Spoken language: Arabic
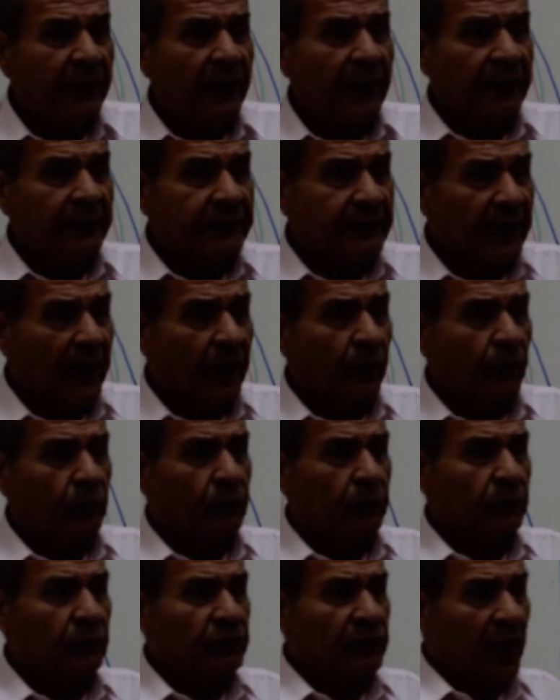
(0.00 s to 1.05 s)
خدناهم
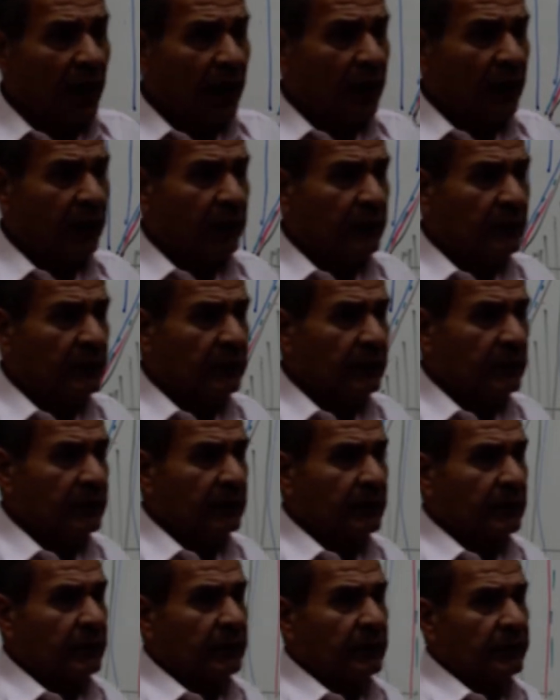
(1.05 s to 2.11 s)
صح؟
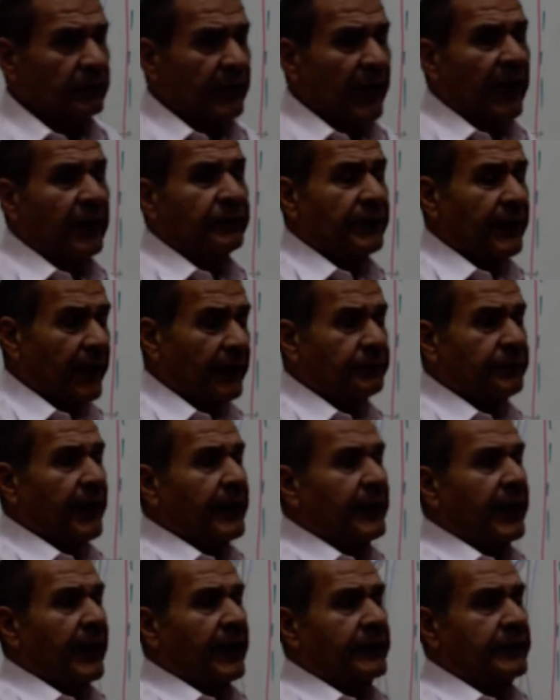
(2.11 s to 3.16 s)

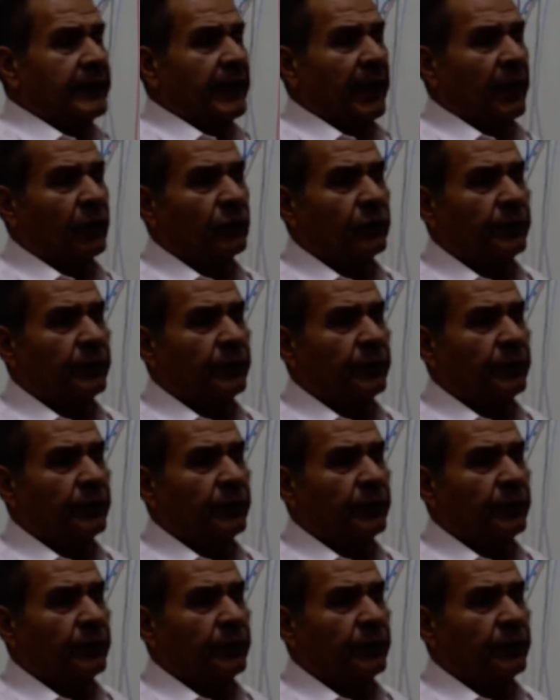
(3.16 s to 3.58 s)
فاحنا خدناهم